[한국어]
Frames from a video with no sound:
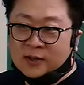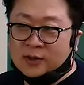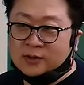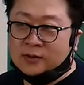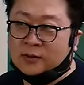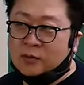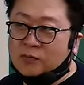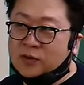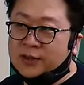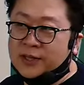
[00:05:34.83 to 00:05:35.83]
그러니까
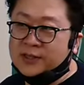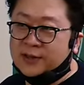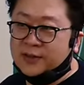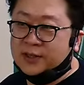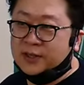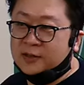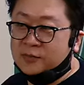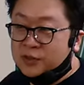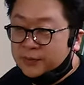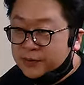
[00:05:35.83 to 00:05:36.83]
공부가 됐냐 안 됐냐는
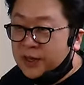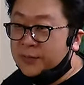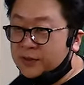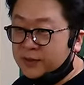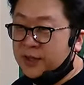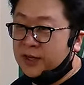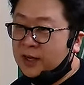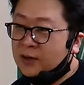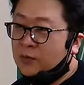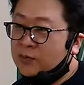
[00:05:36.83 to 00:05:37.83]
문제 풀이하면서
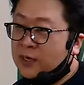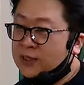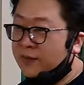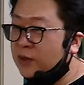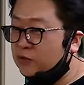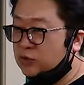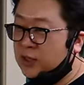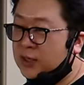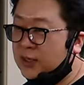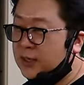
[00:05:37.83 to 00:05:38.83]
내가 공부가 아직 안
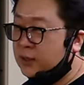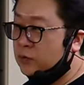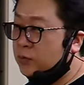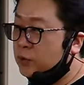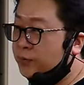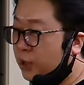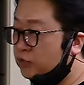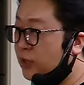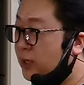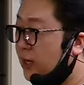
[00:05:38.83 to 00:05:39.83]
됐구나, 공부가 좀
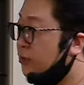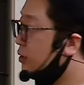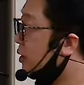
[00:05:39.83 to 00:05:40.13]
됐구나를 알 수